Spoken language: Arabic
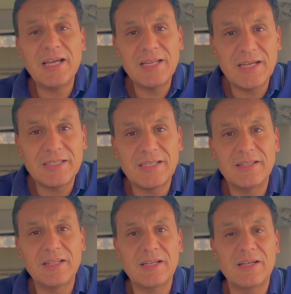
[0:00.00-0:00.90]
ألغت
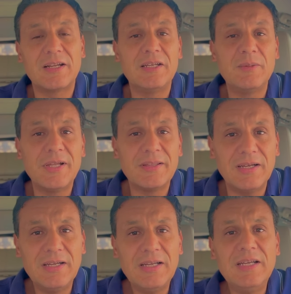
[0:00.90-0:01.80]
هذا القرار
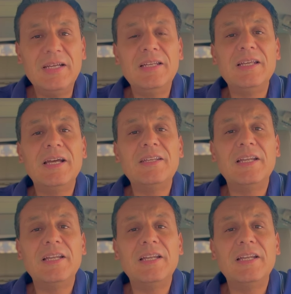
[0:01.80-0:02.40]
لماذا؟ لأن